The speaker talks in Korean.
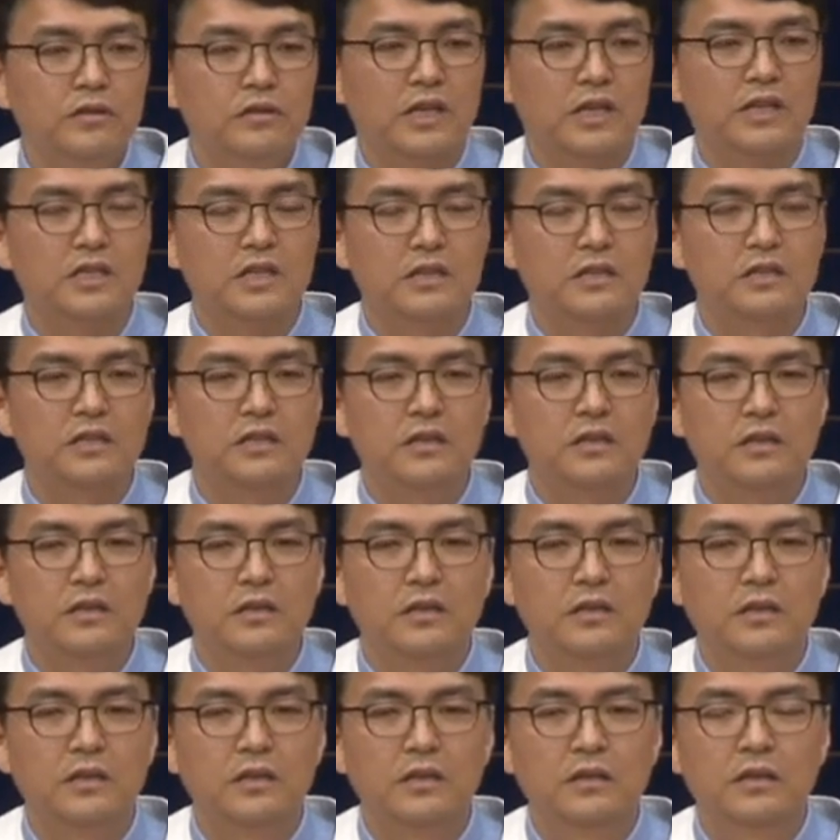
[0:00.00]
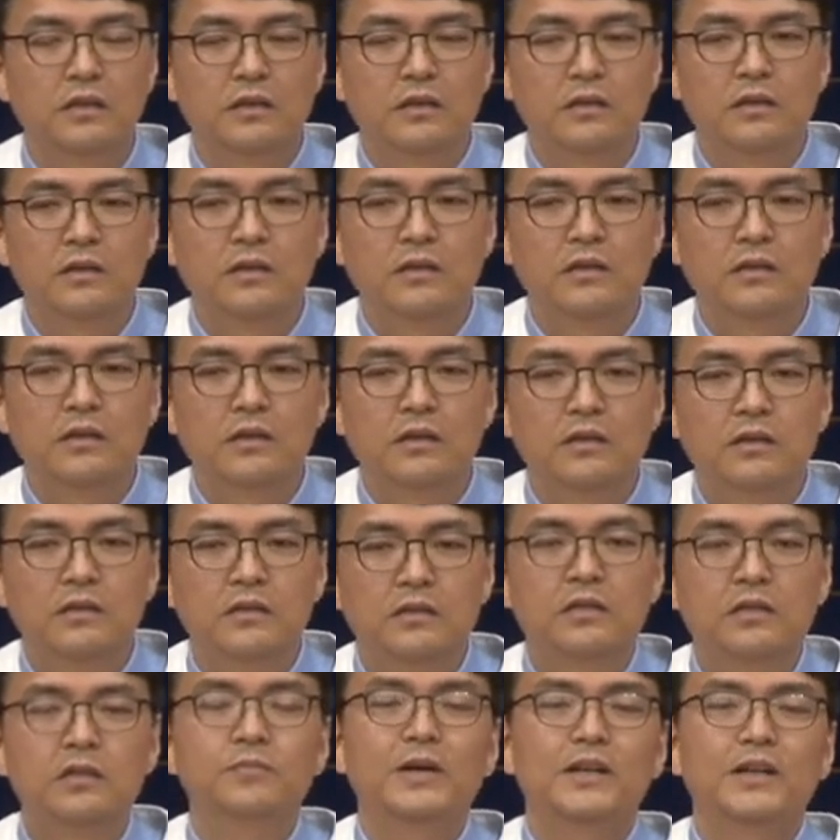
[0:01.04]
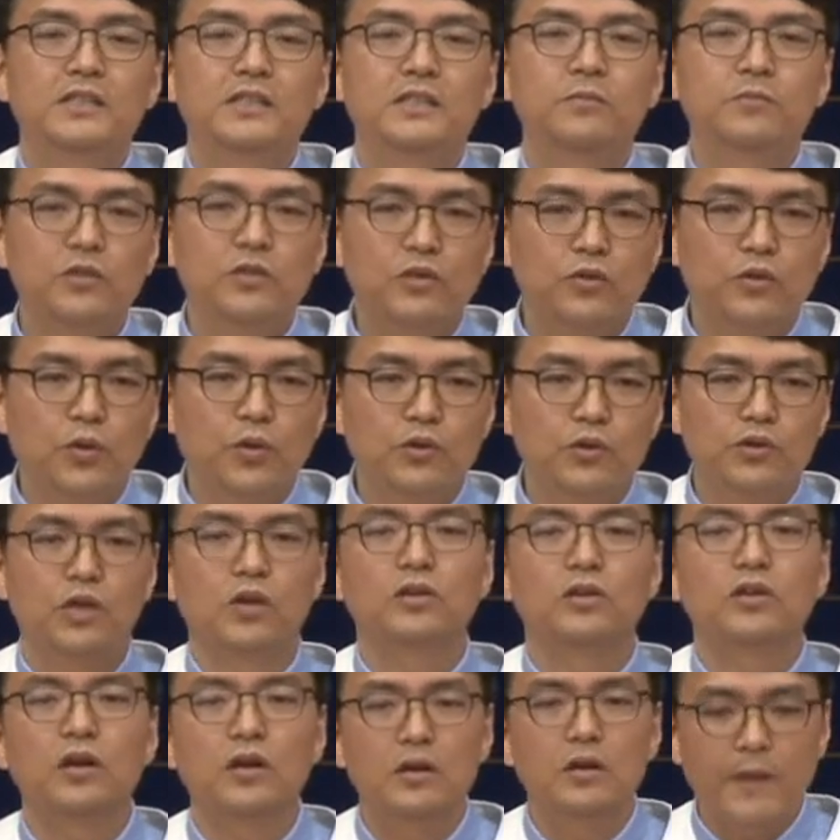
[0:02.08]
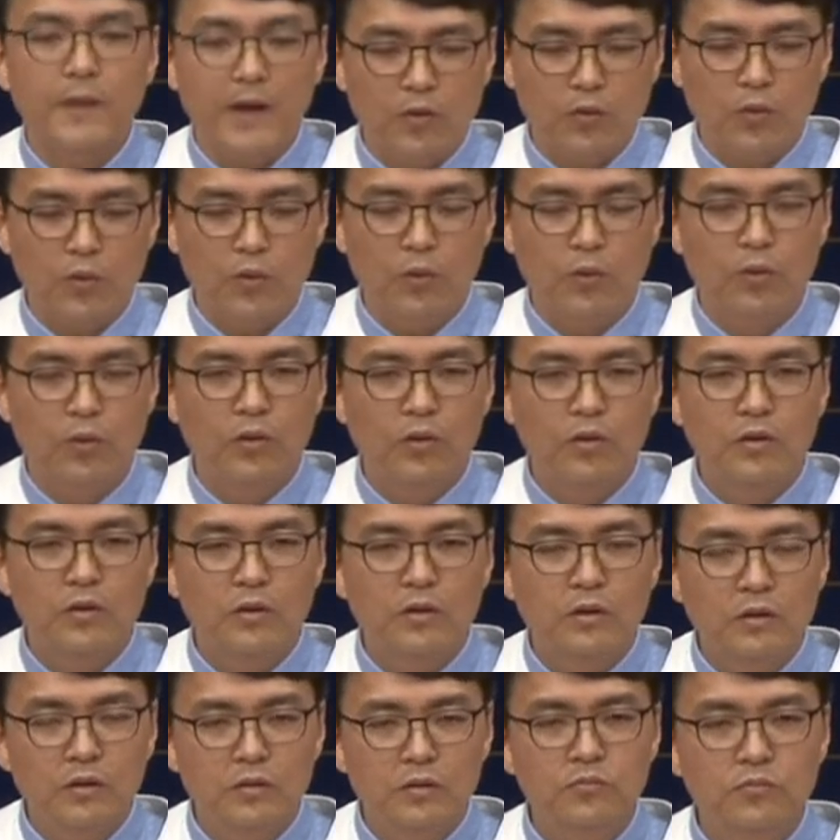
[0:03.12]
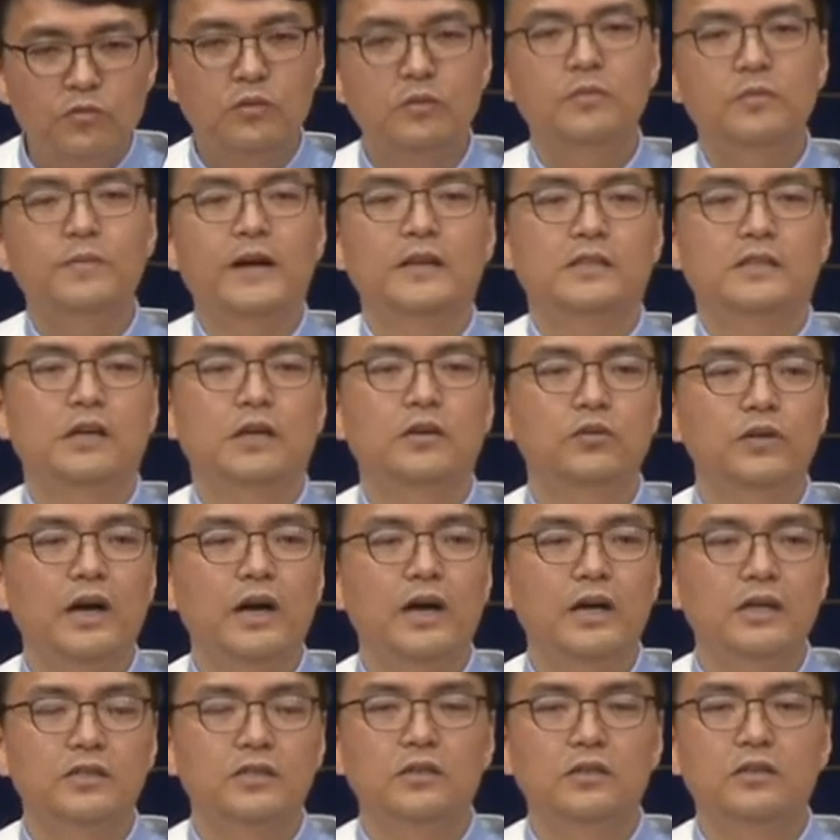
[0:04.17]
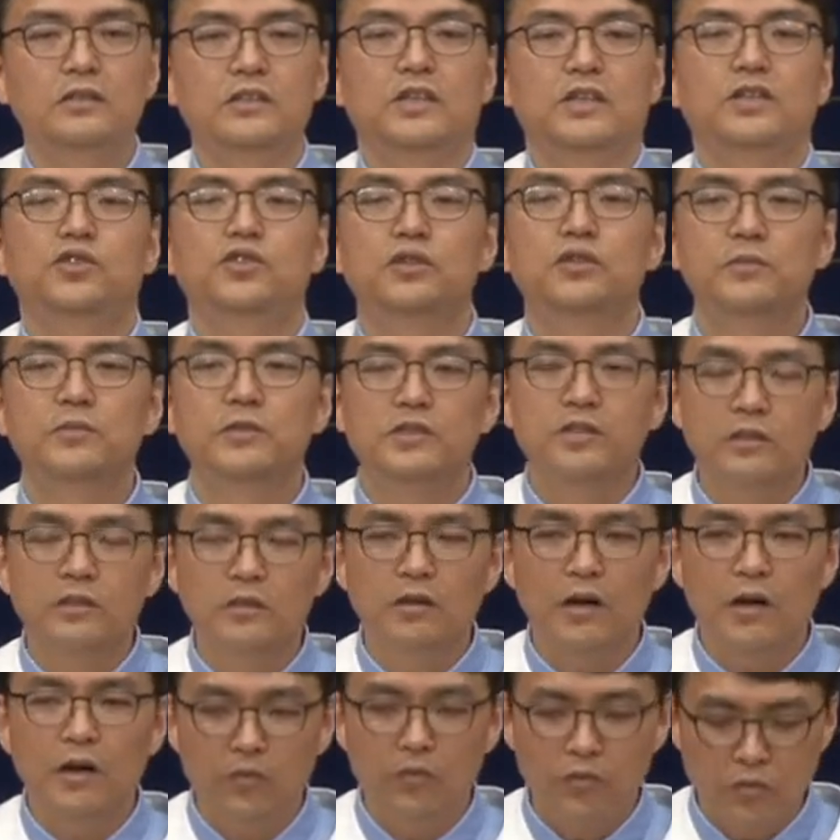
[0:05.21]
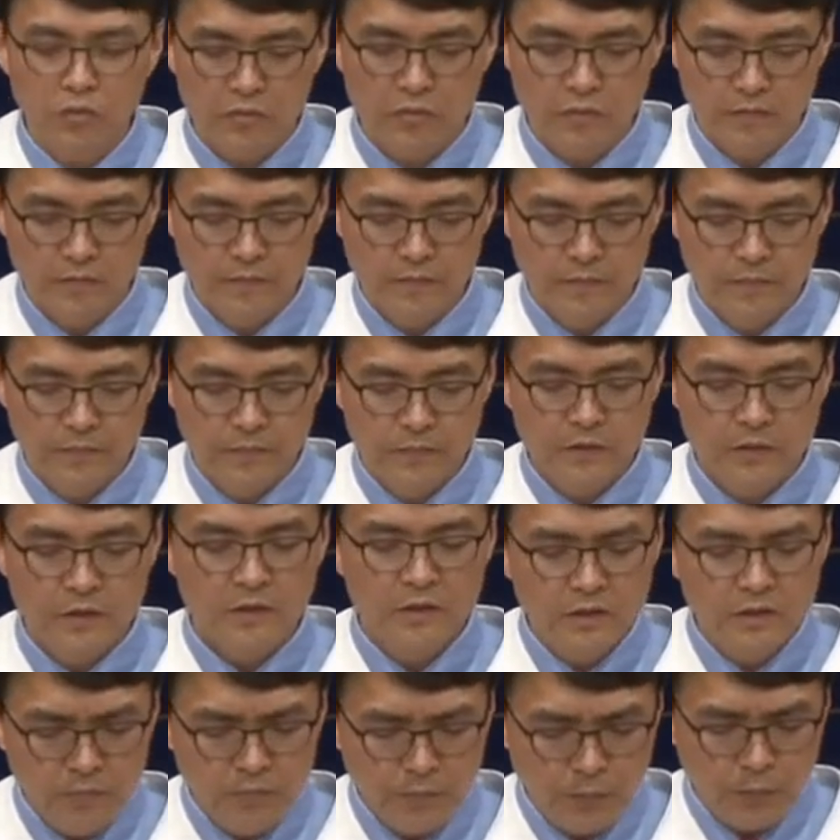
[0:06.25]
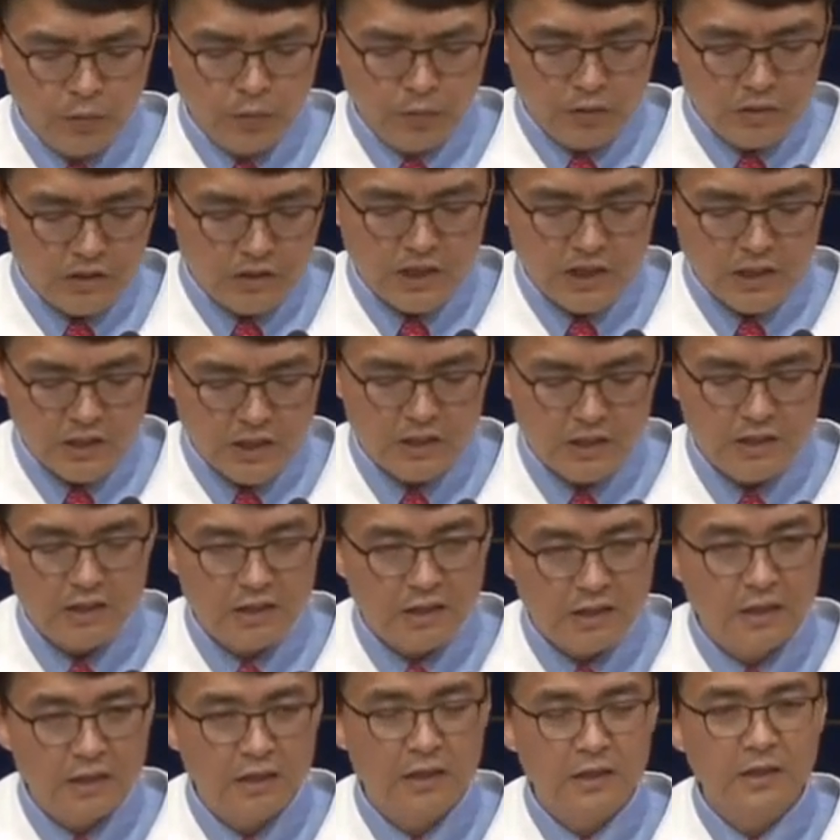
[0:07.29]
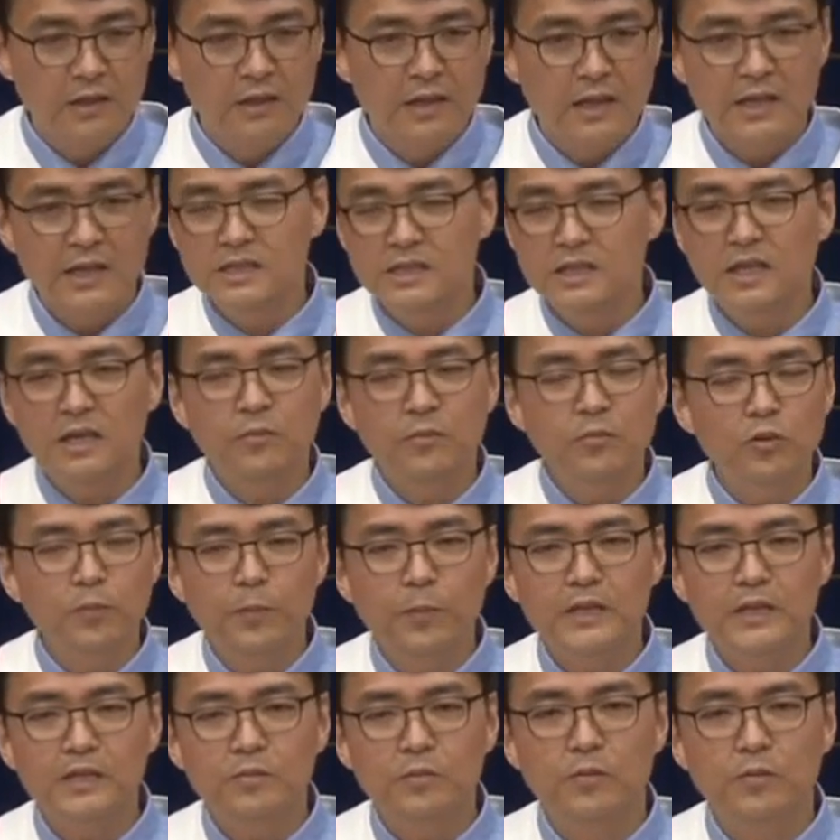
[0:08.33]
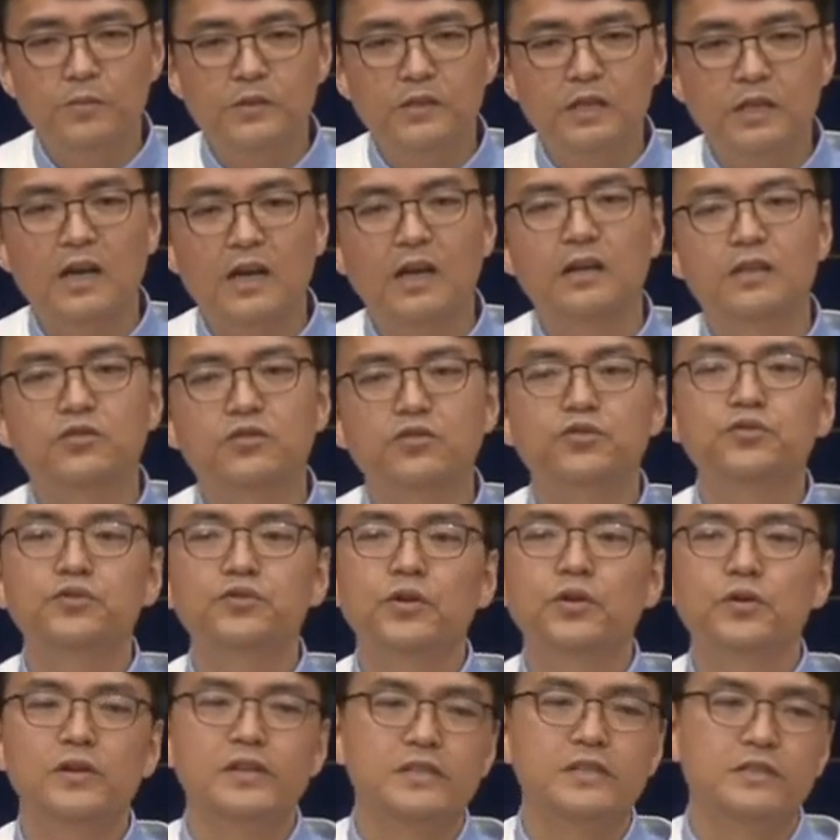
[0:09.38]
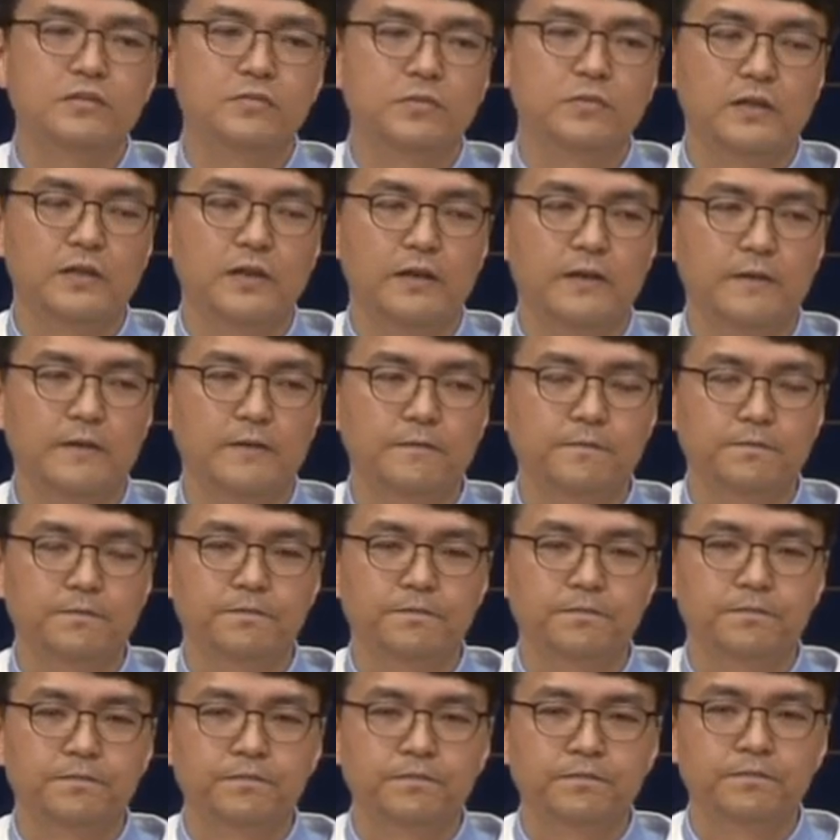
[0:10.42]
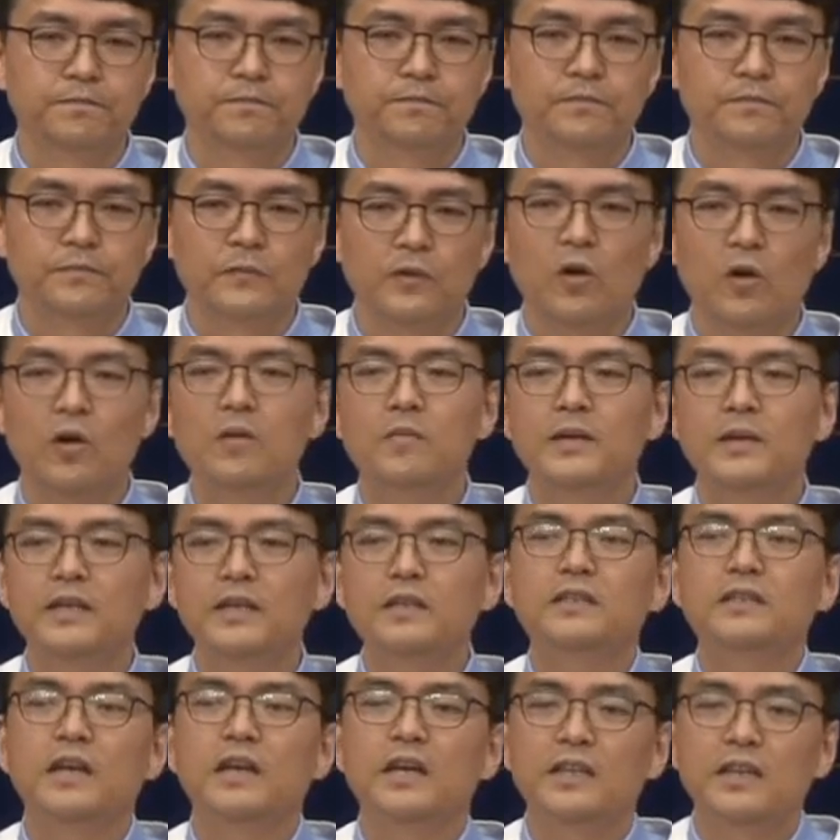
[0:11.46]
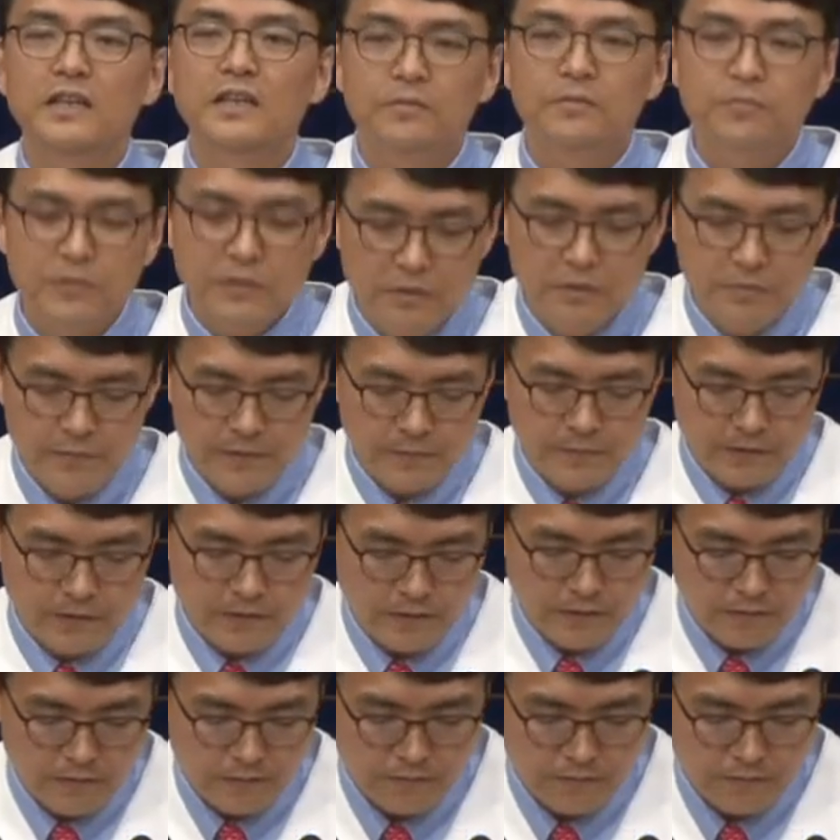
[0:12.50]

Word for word: 제자들이 그 말씀 듣고 성령을 받고 문을 박차고 나가서 예수님을 증거하고 그 모든 제자들 한 사람도 빠짐없이 다 순교를 했습니다. 얼마나 대단한 믿음입니까?